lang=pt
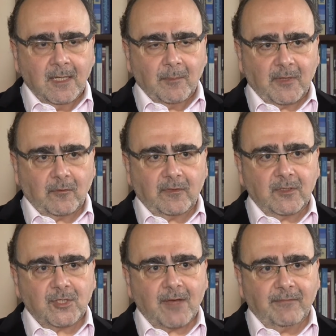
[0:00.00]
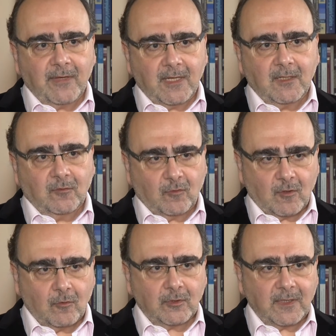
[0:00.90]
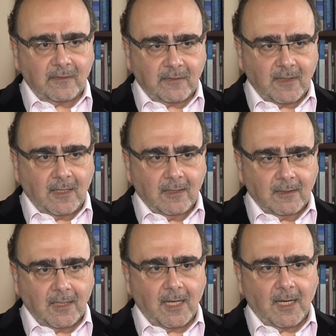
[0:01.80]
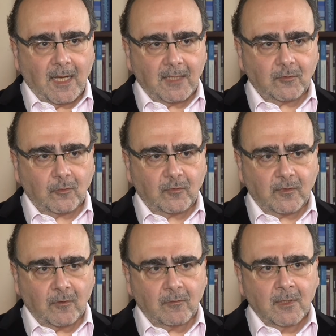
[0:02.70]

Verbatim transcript: mas você já vê isso acontecer. Né? A introdução